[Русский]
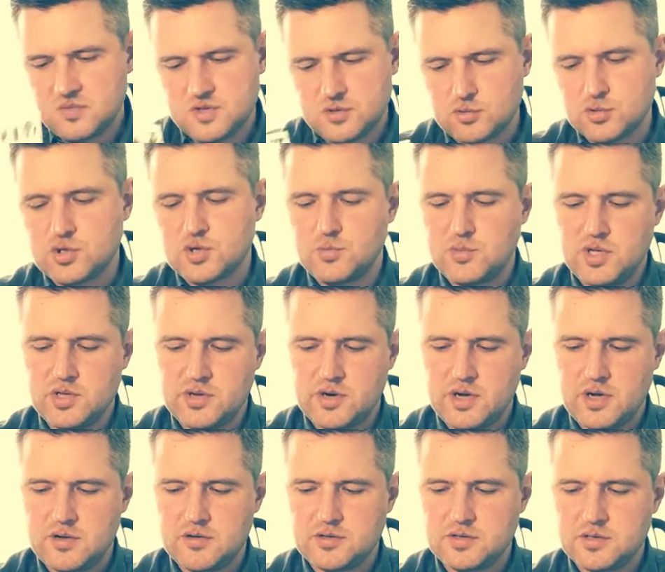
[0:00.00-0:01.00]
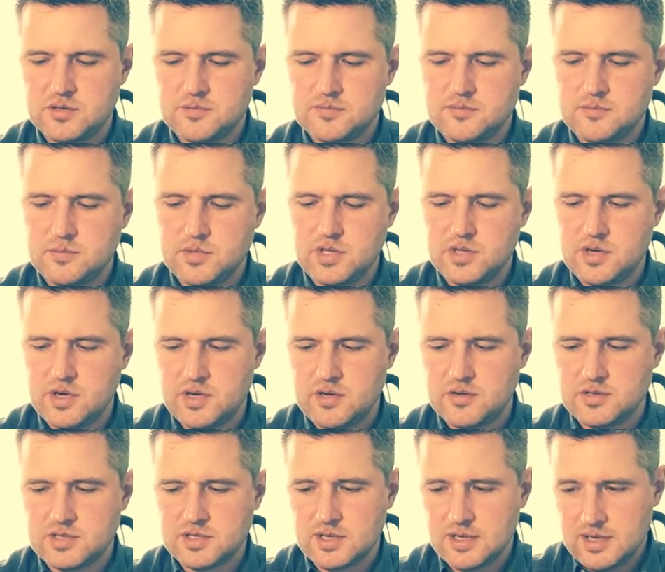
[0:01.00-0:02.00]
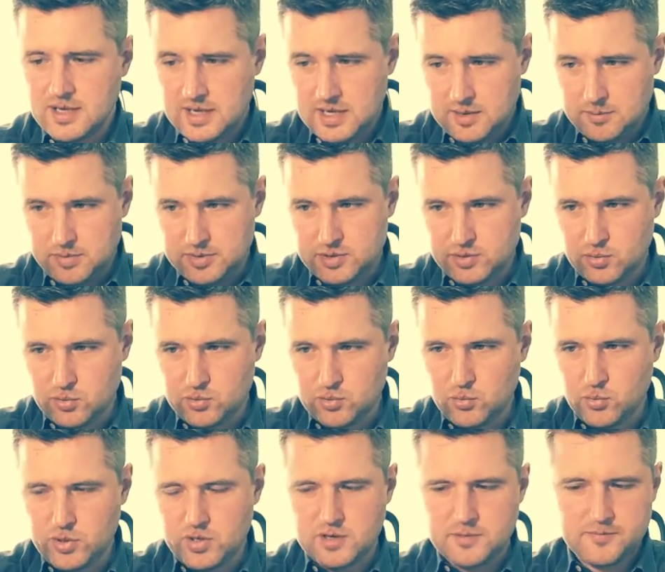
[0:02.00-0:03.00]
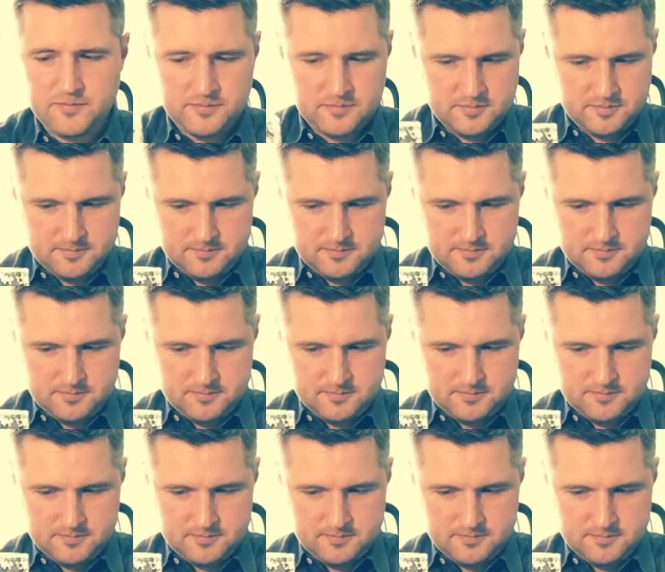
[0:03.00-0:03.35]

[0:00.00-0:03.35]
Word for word: Слушайте, мне нравится, мне нравится. По структуре